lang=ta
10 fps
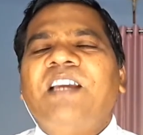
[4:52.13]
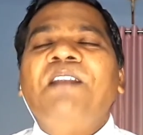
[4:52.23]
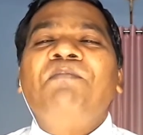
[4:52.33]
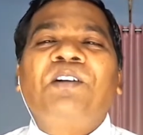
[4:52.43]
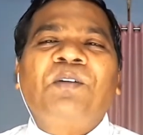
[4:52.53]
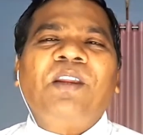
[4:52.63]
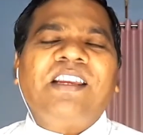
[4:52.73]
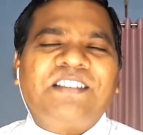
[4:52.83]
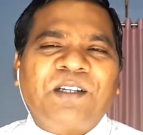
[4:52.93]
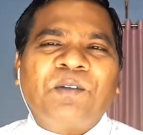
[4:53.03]

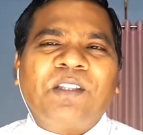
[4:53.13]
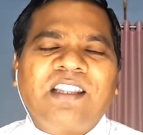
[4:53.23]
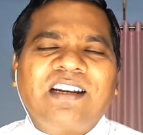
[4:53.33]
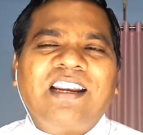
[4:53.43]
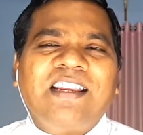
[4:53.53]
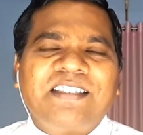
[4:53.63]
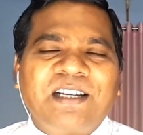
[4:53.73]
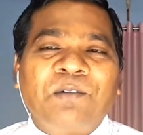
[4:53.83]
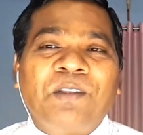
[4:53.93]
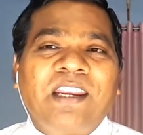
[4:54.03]
அன்புக்குரிய சகோதரர்களே
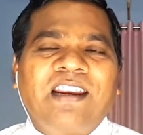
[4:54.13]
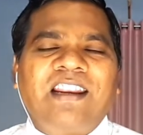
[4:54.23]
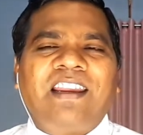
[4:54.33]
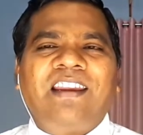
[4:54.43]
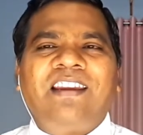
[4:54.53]
சகோதரிகளே